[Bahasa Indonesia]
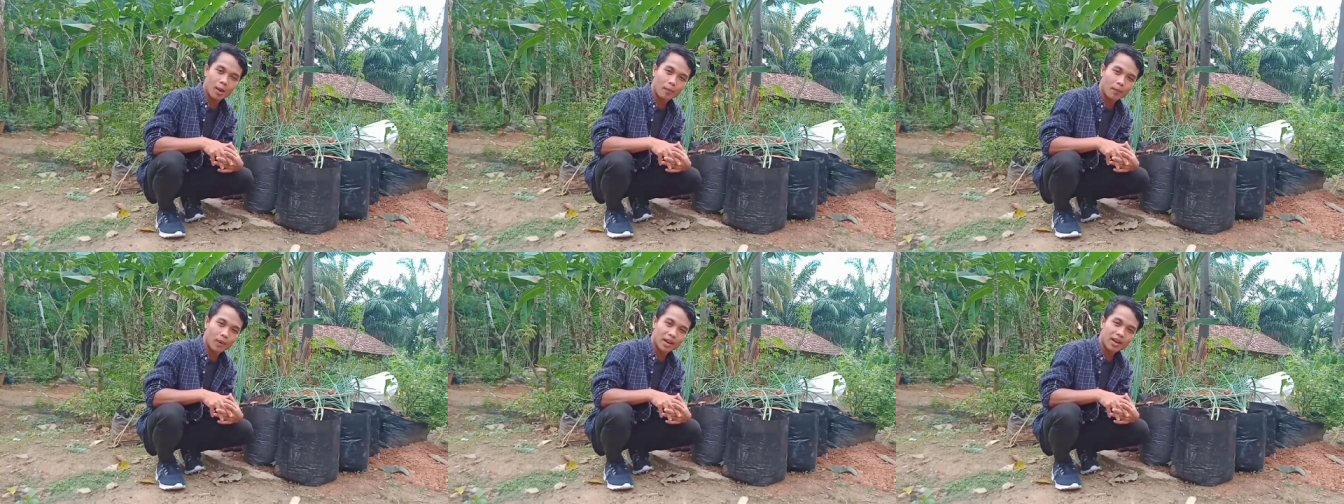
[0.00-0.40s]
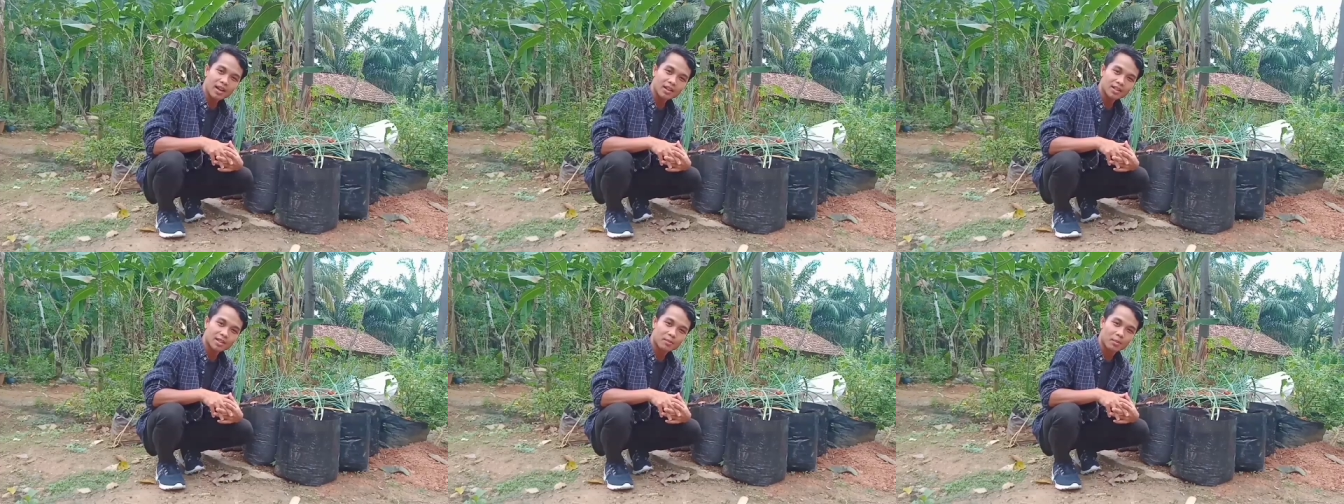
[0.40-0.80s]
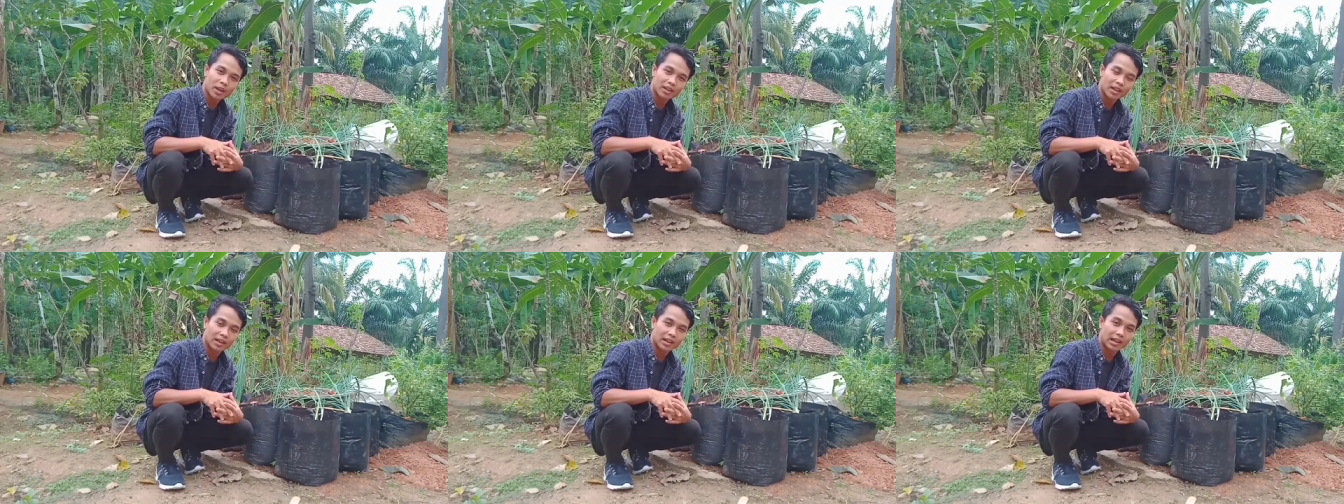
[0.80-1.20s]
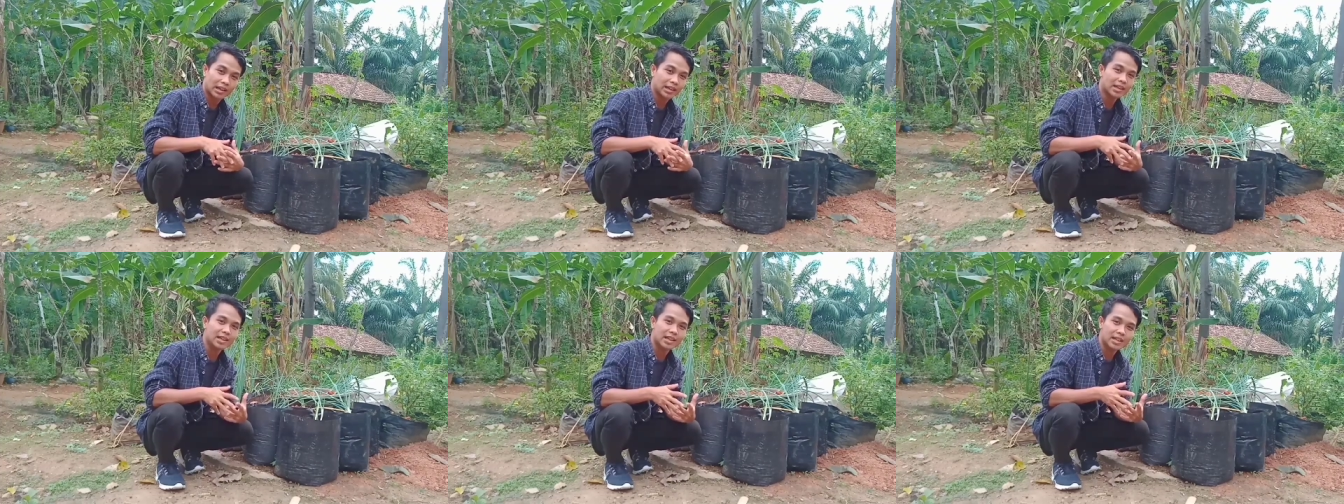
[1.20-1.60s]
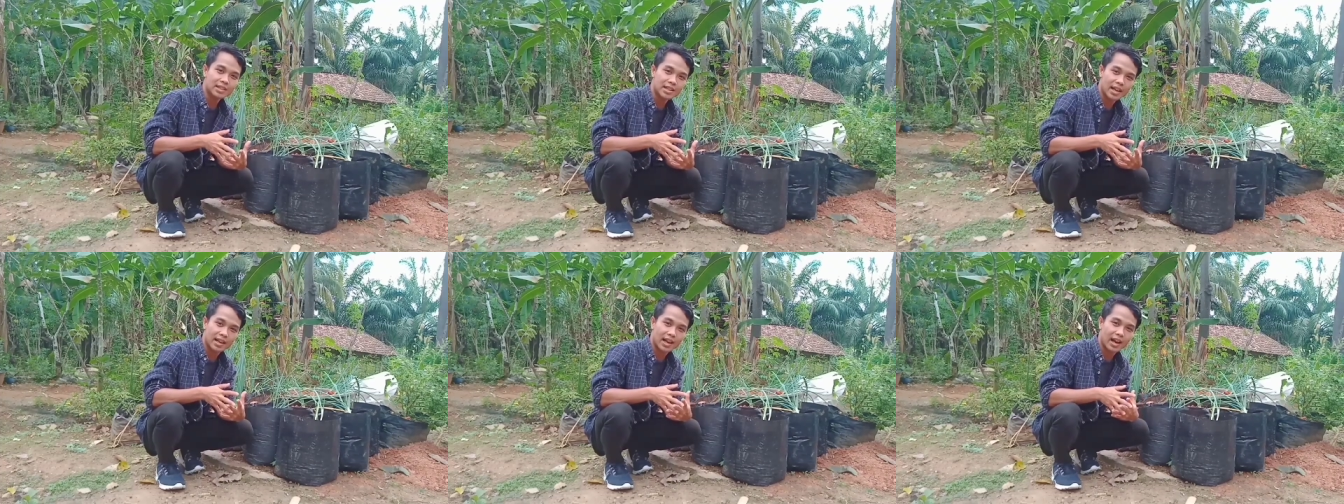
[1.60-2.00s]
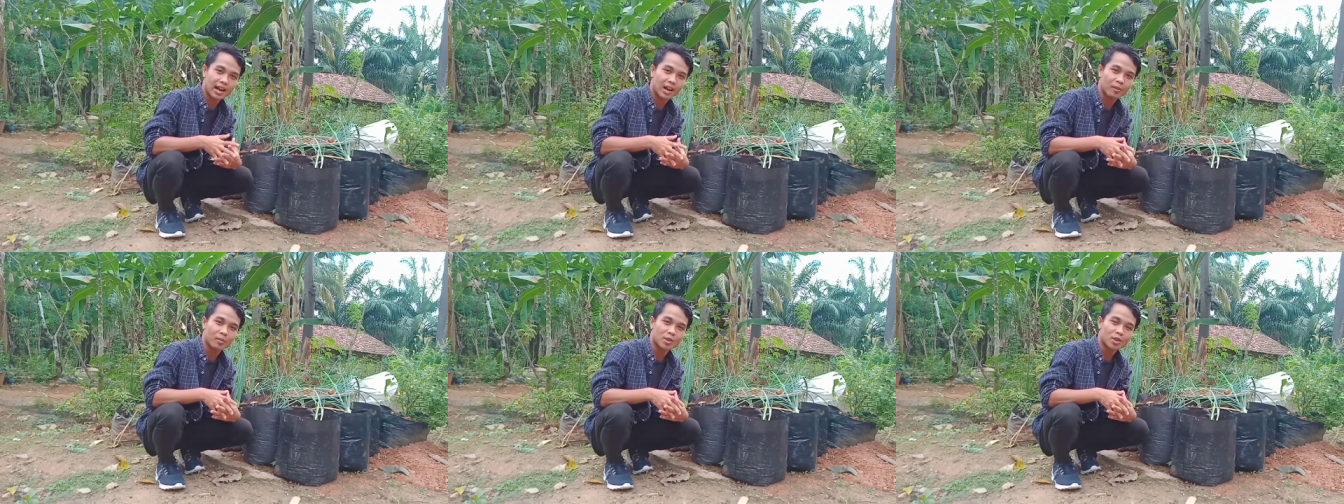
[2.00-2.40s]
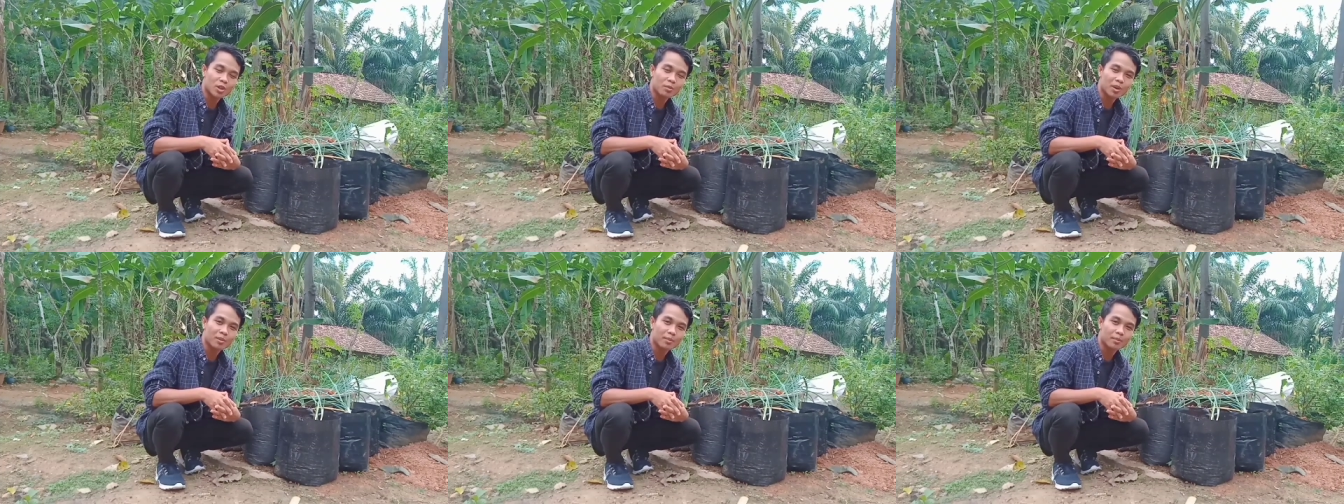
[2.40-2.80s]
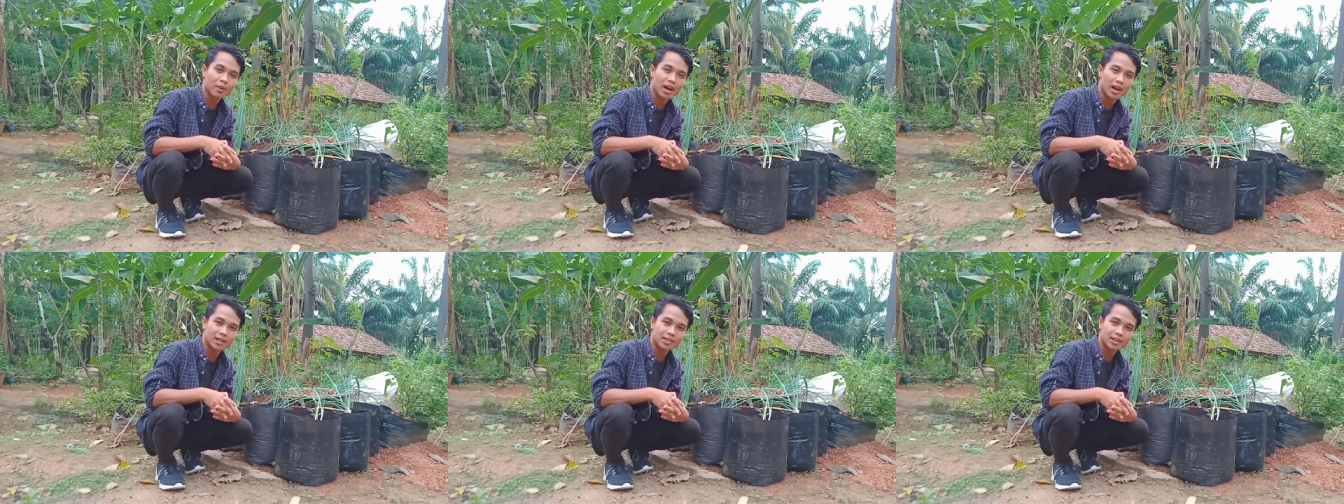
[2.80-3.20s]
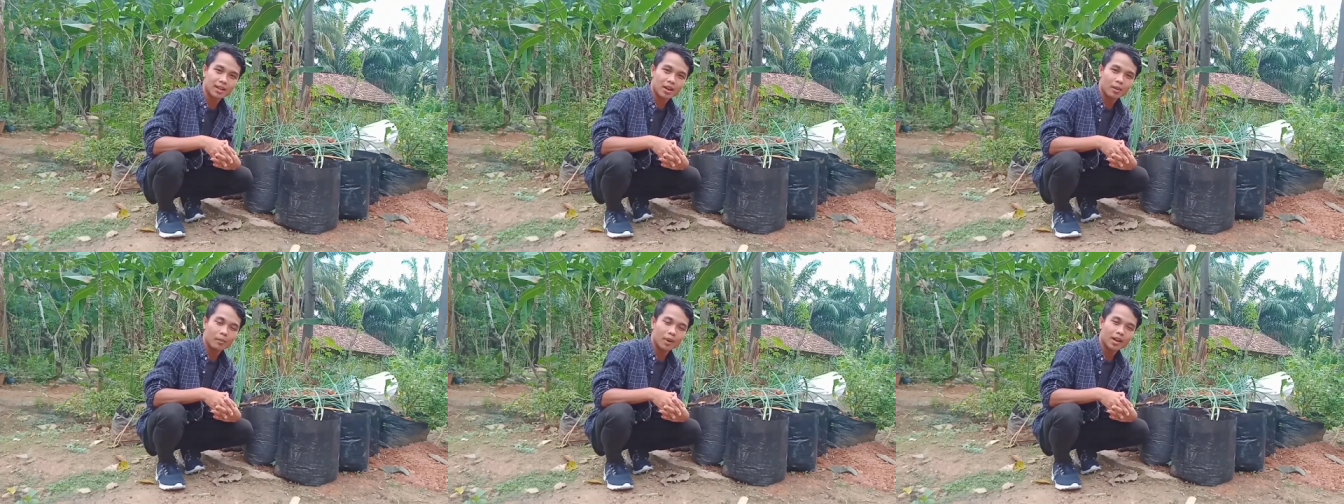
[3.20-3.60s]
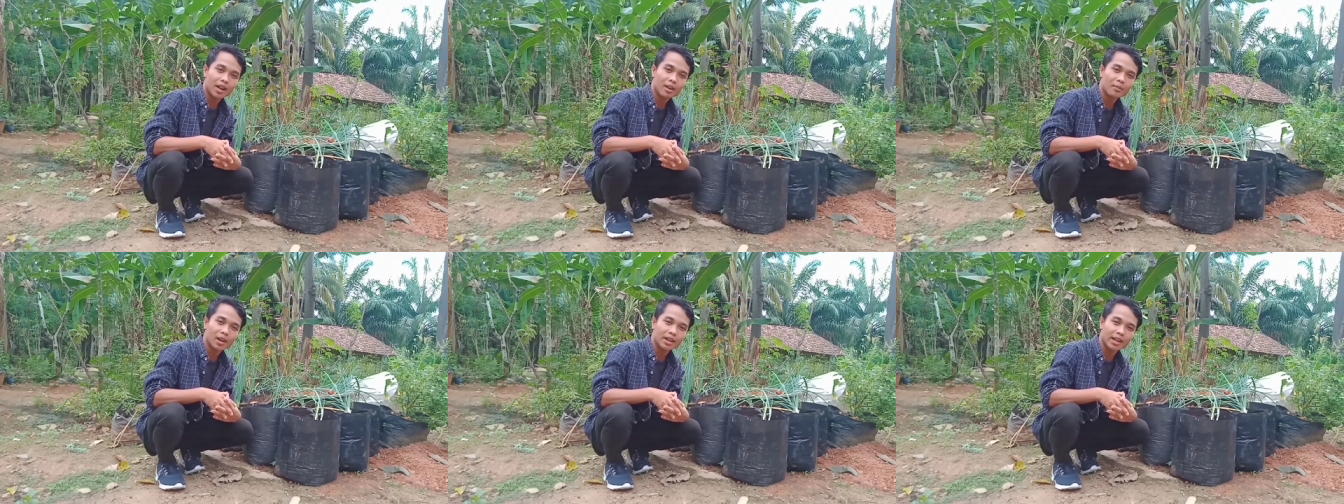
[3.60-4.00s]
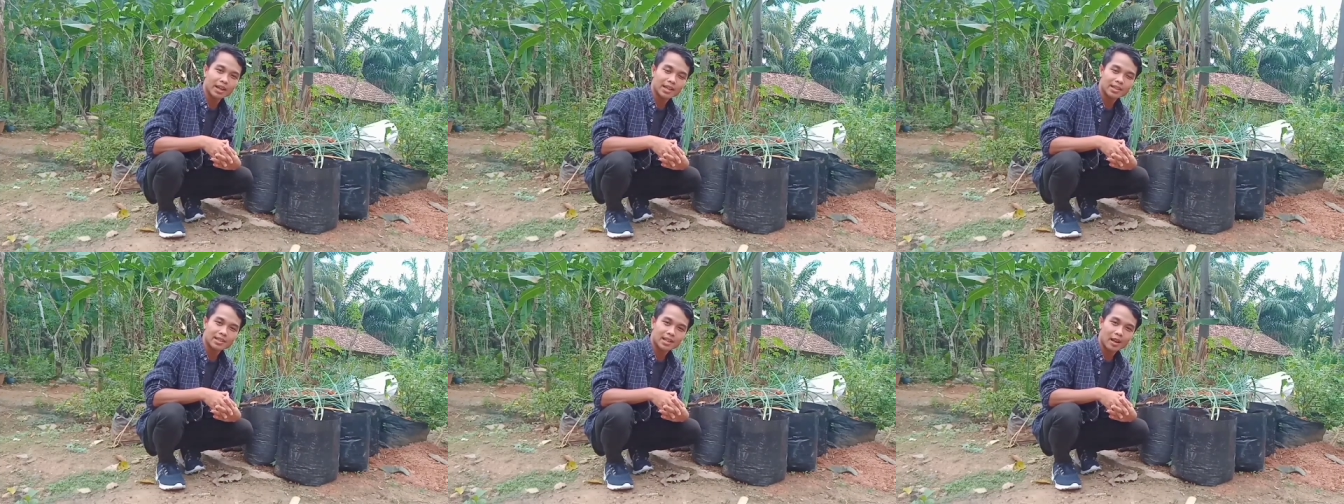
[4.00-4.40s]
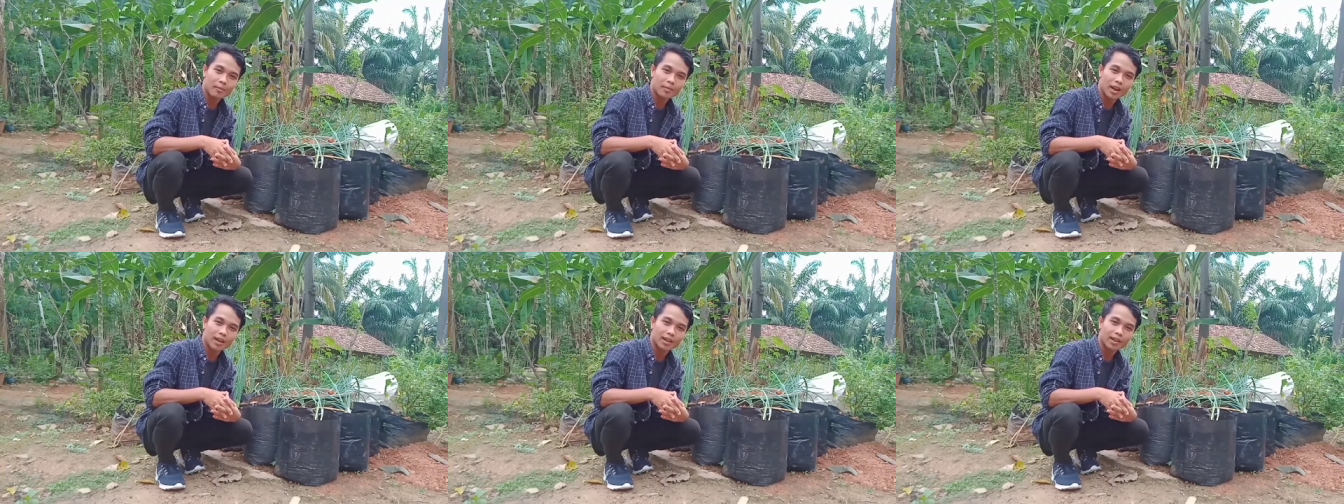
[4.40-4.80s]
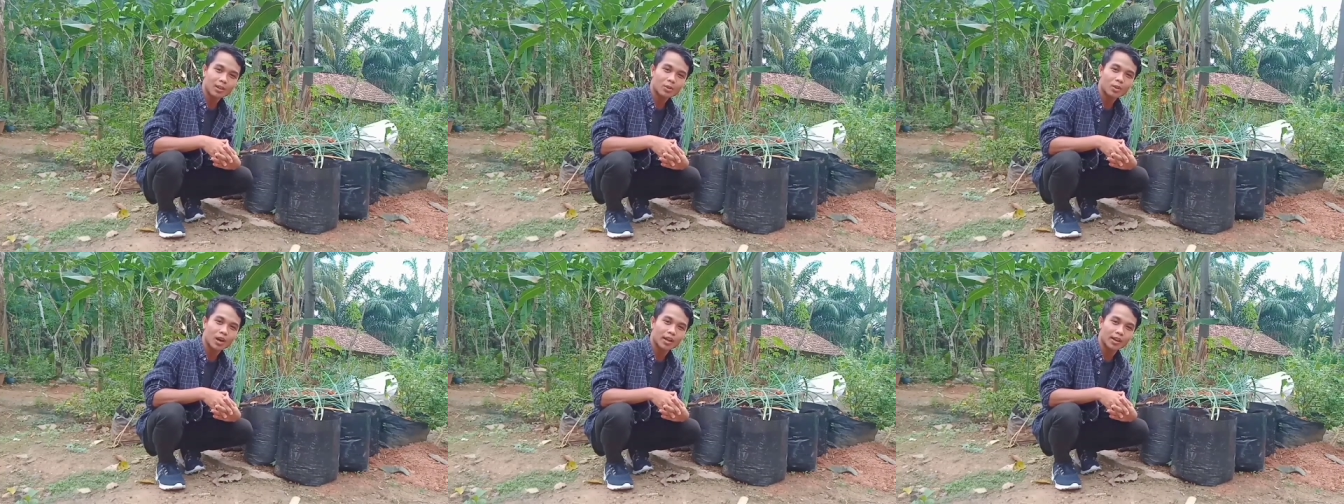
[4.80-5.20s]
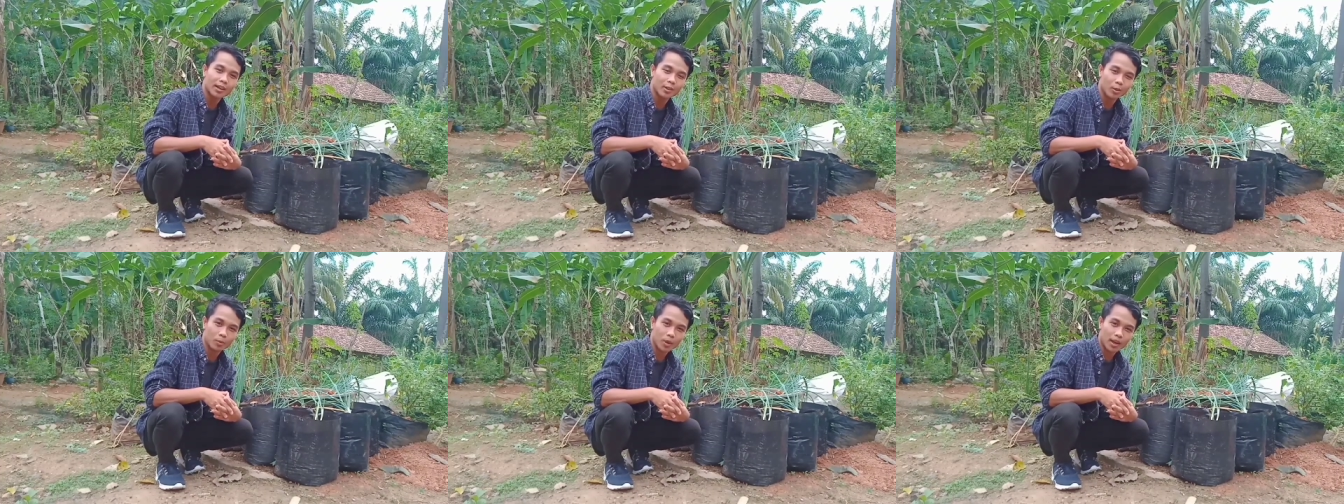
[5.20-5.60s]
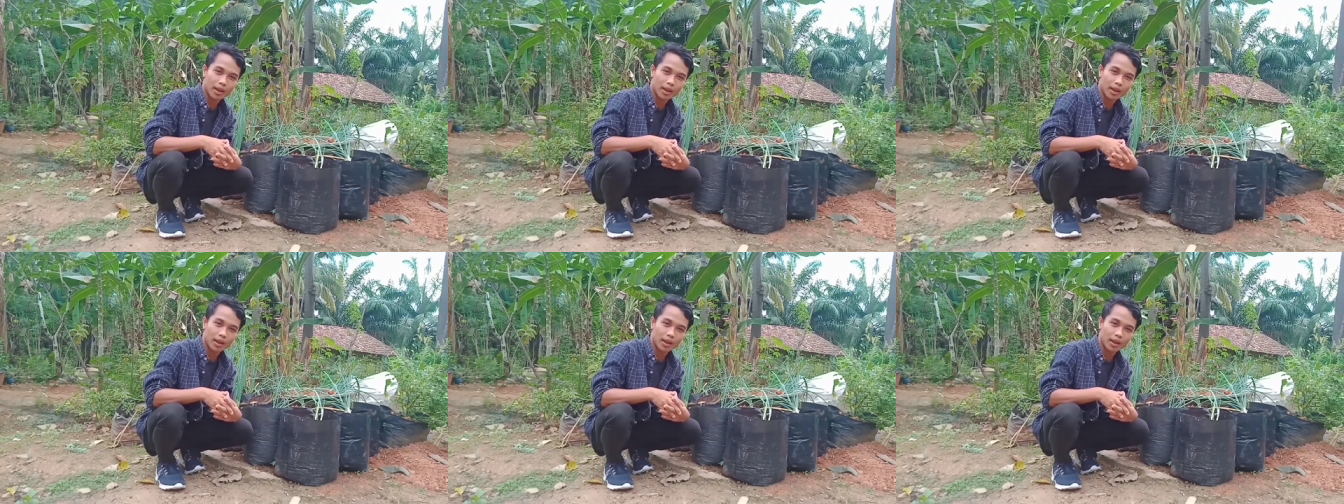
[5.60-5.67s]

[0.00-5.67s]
Pada kesempatan kali ini, saya akan mencoba membahas mengenai materi Islam dan lingkungan hidup,